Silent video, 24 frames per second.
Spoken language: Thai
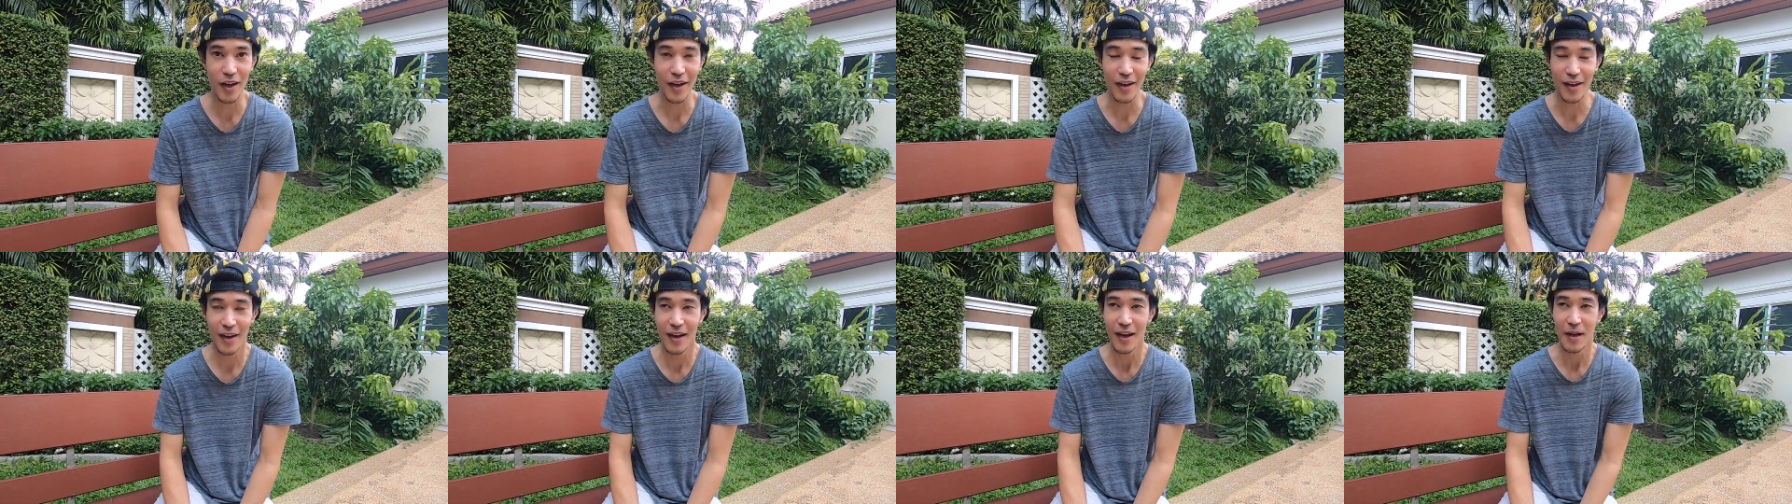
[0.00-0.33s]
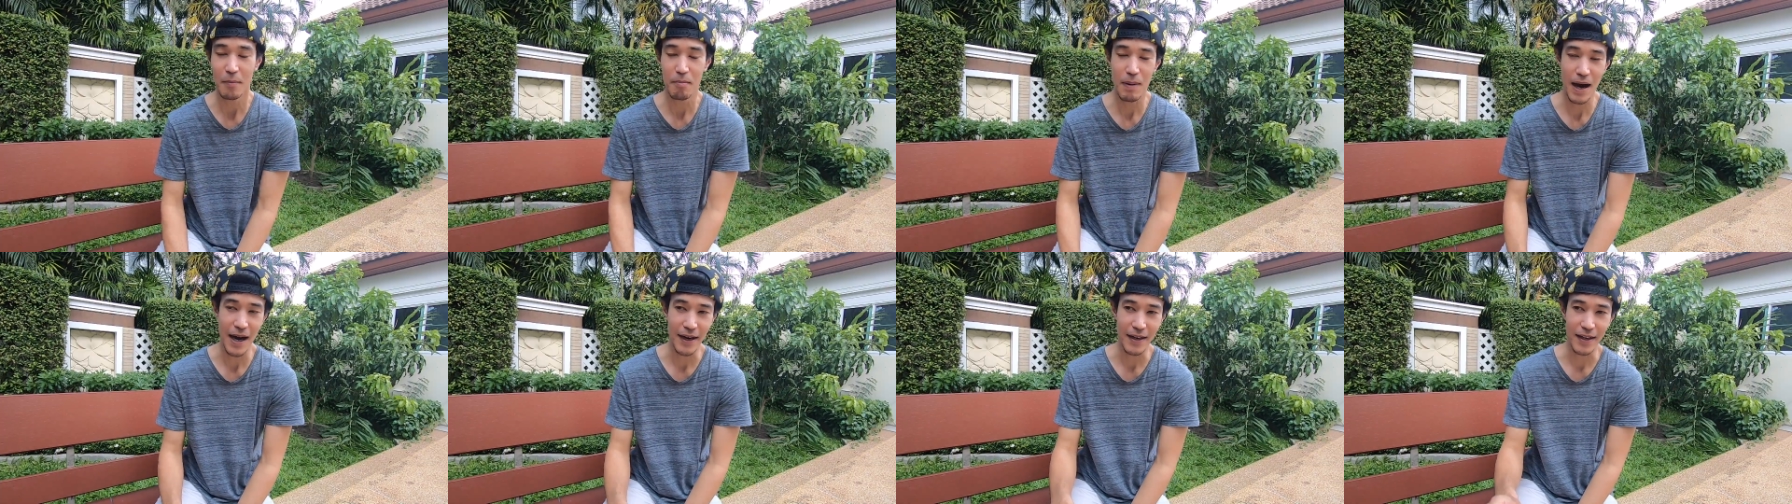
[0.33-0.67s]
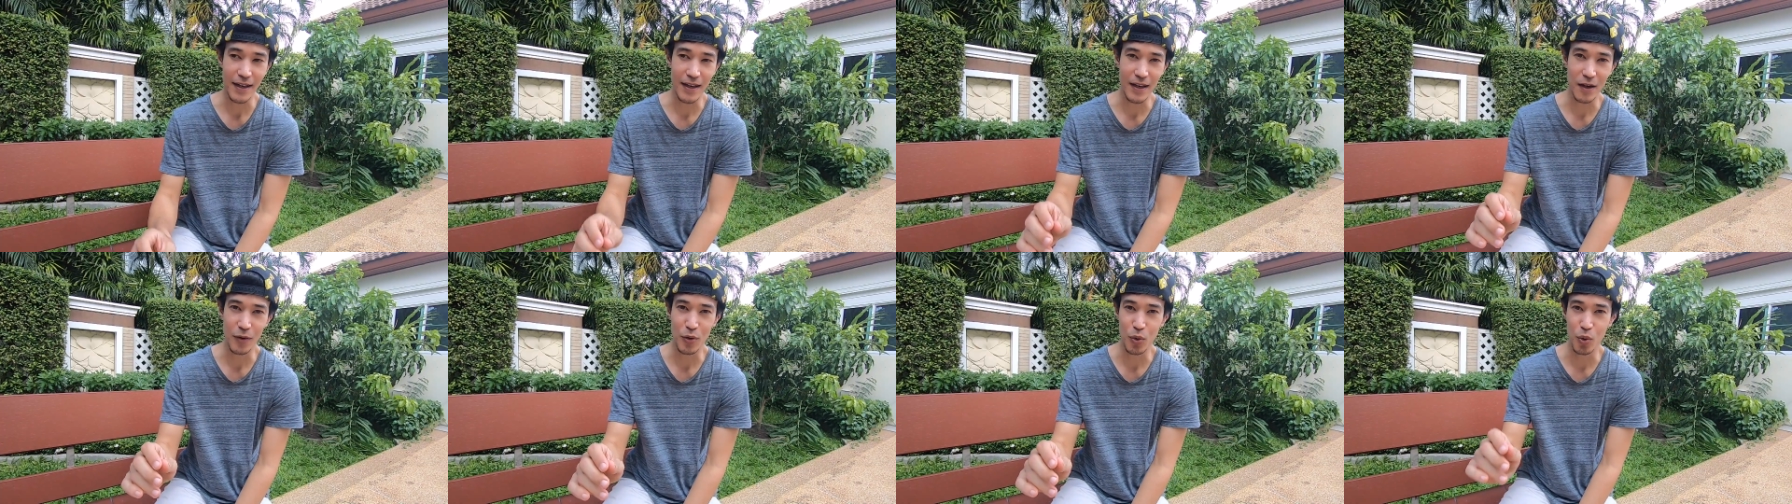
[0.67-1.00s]
ย บางที
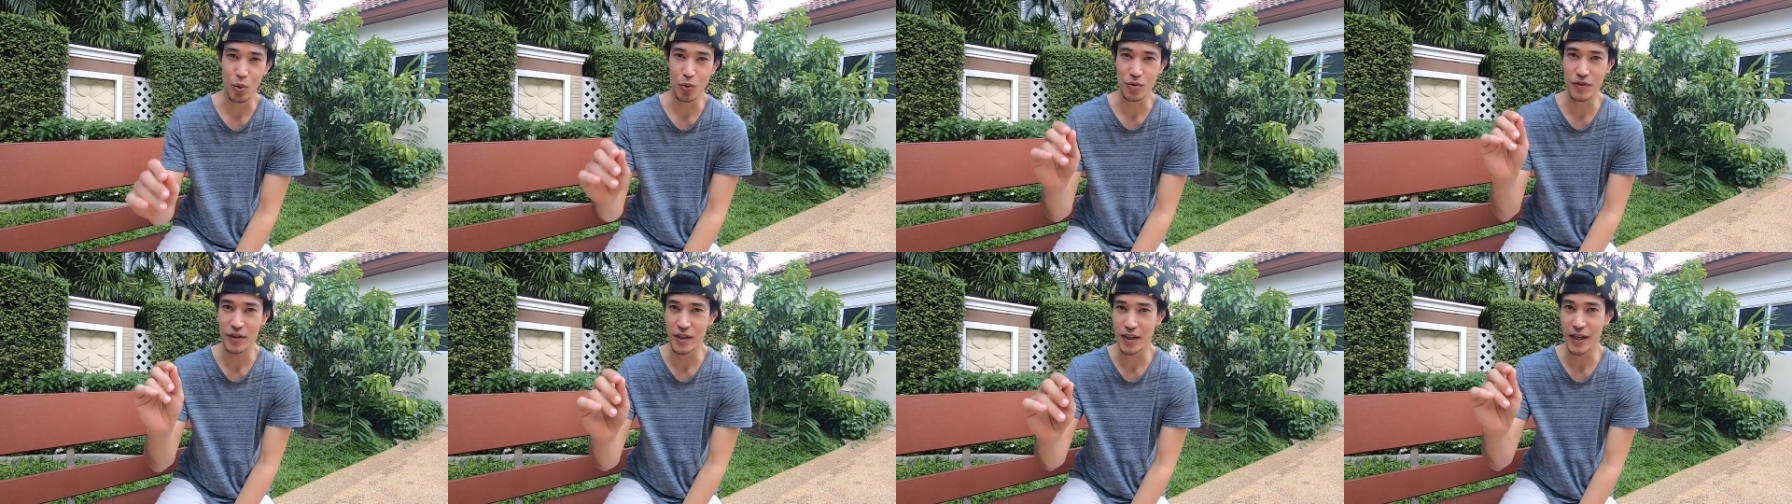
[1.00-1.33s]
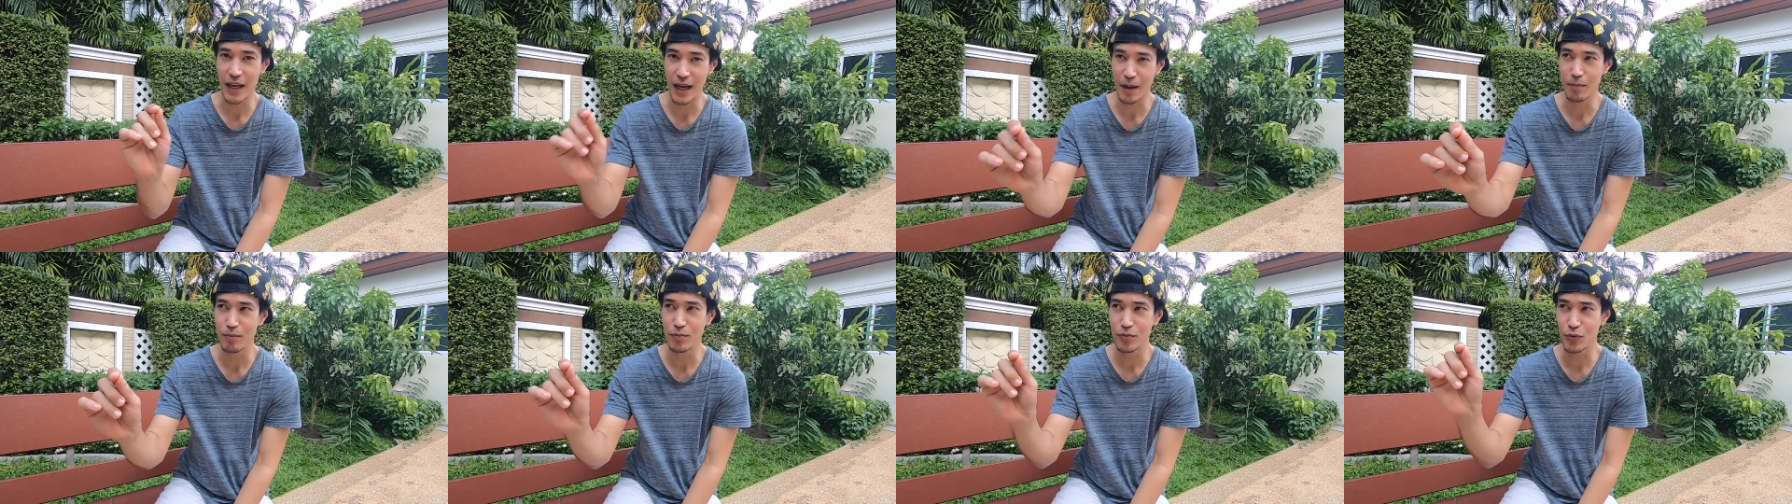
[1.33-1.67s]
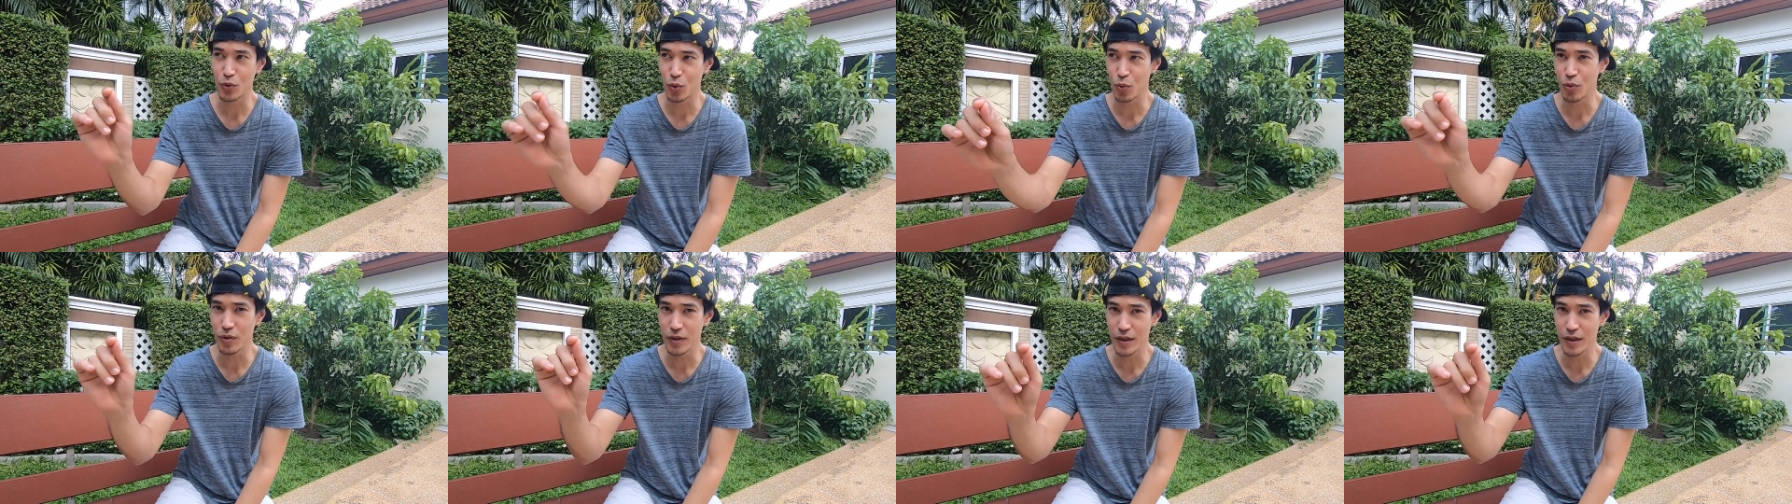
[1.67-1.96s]
เราดู TM 0